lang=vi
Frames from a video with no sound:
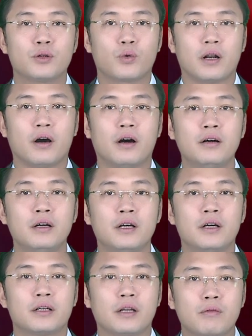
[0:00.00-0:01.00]
Qua đó,
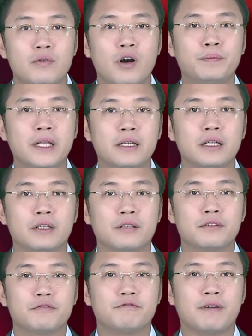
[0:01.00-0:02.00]
đóng góp tích
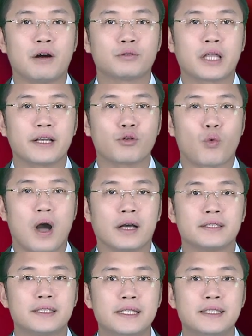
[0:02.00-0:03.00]
cực vào thành
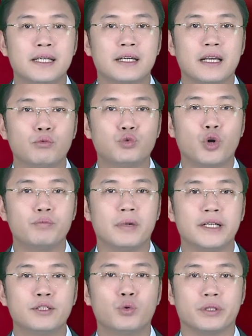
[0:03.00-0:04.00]
quả xây dựng nông thôn
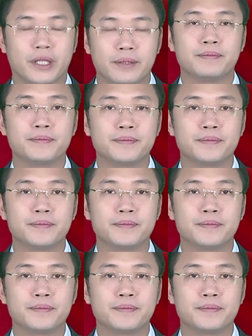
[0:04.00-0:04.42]
mới của tỉnh.